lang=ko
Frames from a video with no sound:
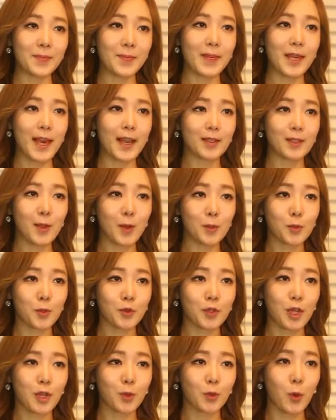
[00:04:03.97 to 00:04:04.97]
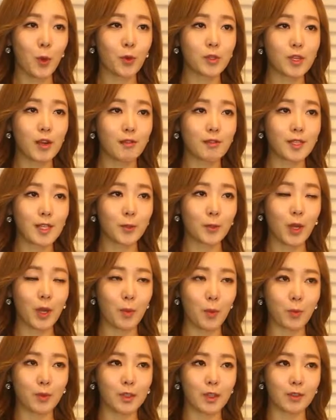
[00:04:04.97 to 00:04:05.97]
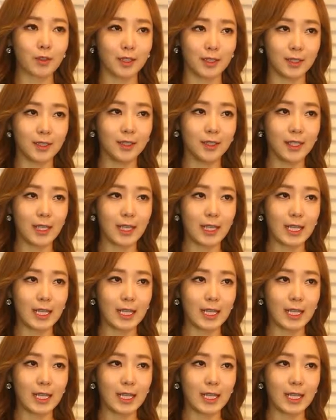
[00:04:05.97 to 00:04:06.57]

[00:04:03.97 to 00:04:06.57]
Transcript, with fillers: 비행청소년 교정제도의 목적은